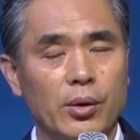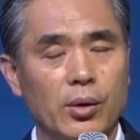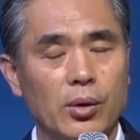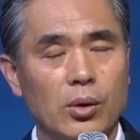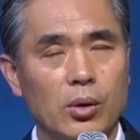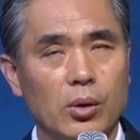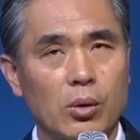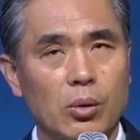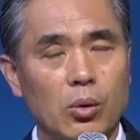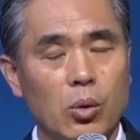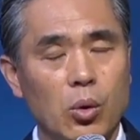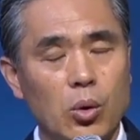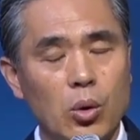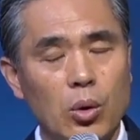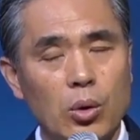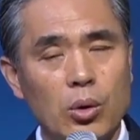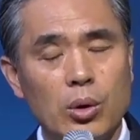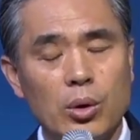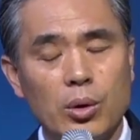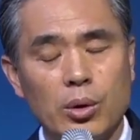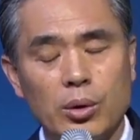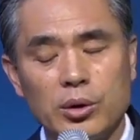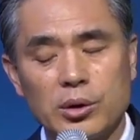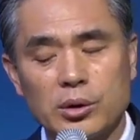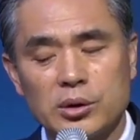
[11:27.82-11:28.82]

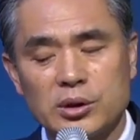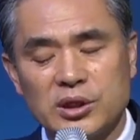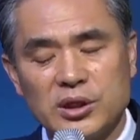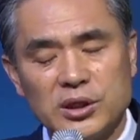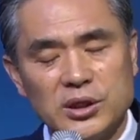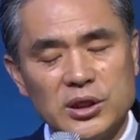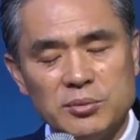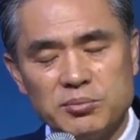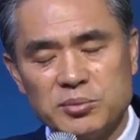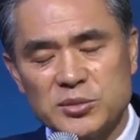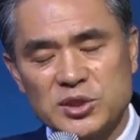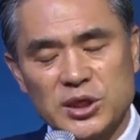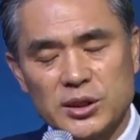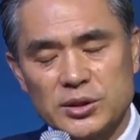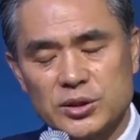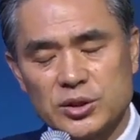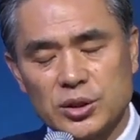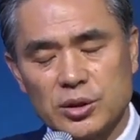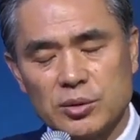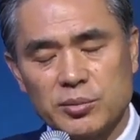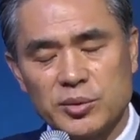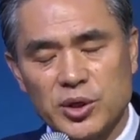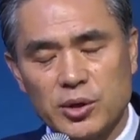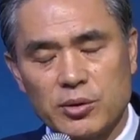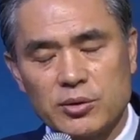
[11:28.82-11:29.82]
그걸
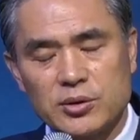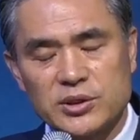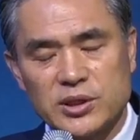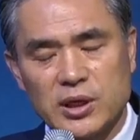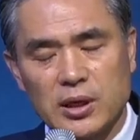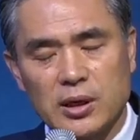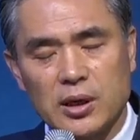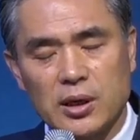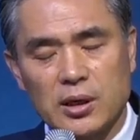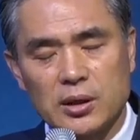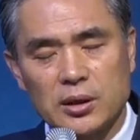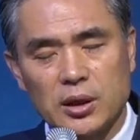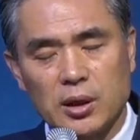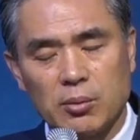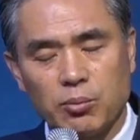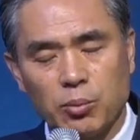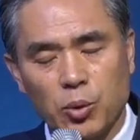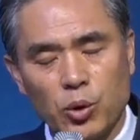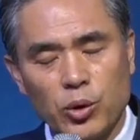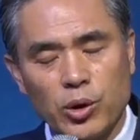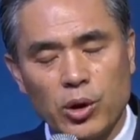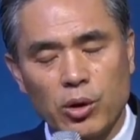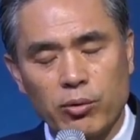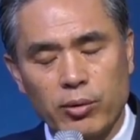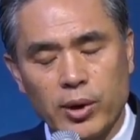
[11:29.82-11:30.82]
그림자처럼 형상화한 게
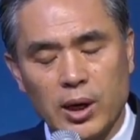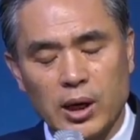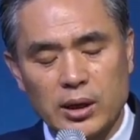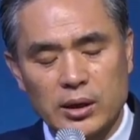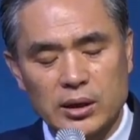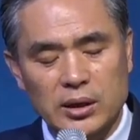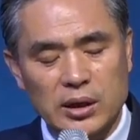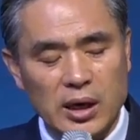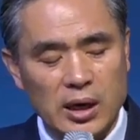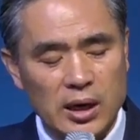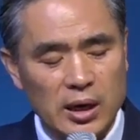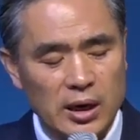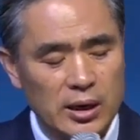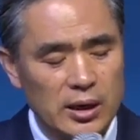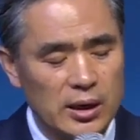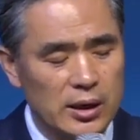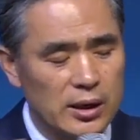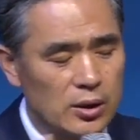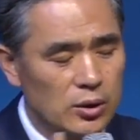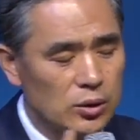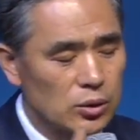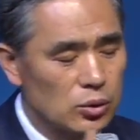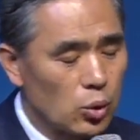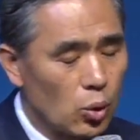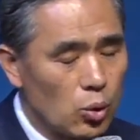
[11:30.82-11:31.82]
모형화한 게
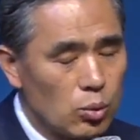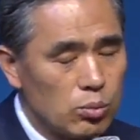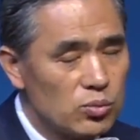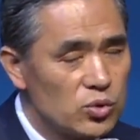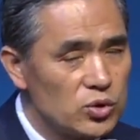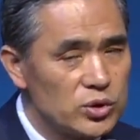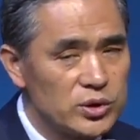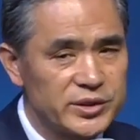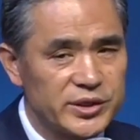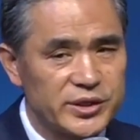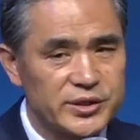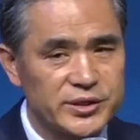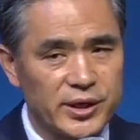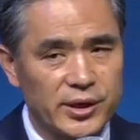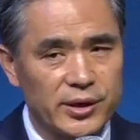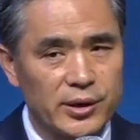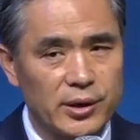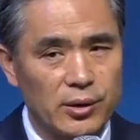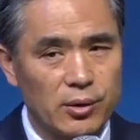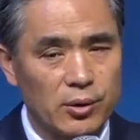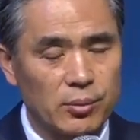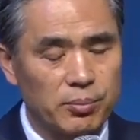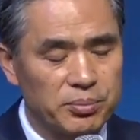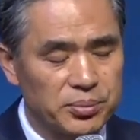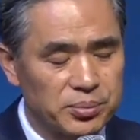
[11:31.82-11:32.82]
동물
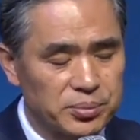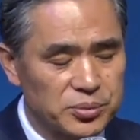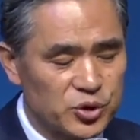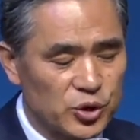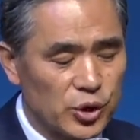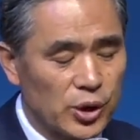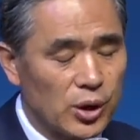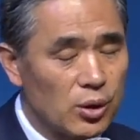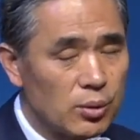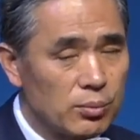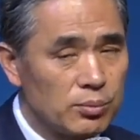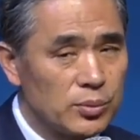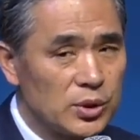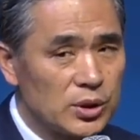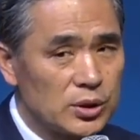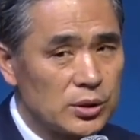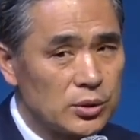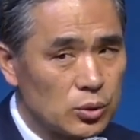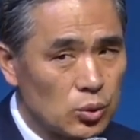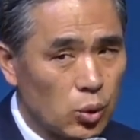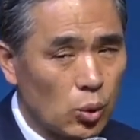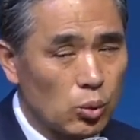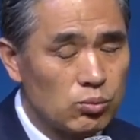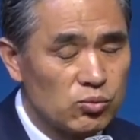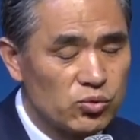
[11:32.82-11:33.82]
제사예요. 죄 없는
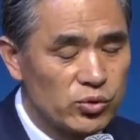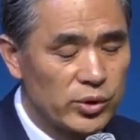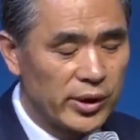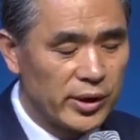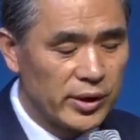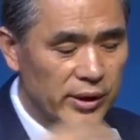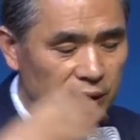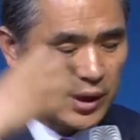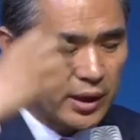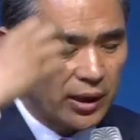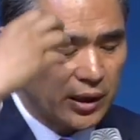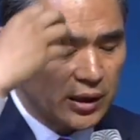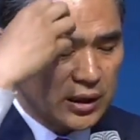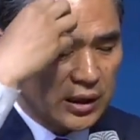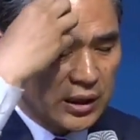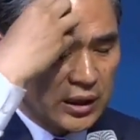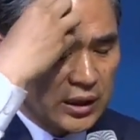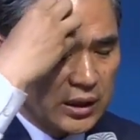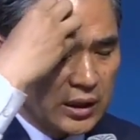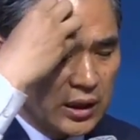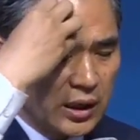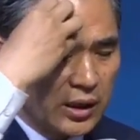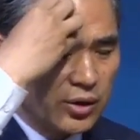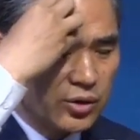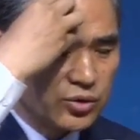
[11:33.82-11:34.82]
동물에게
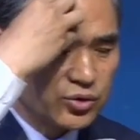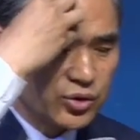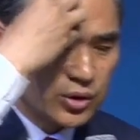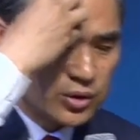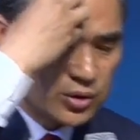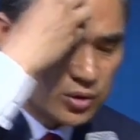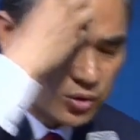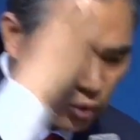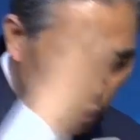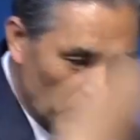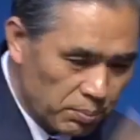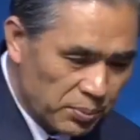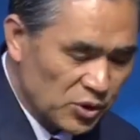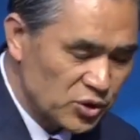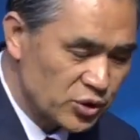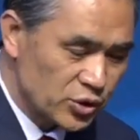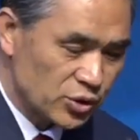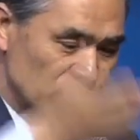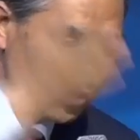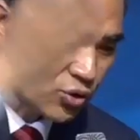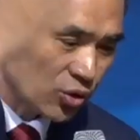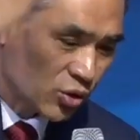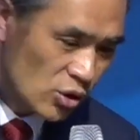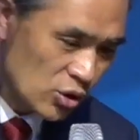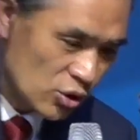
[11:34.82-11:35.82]
인간의 죄를 덮어씌워서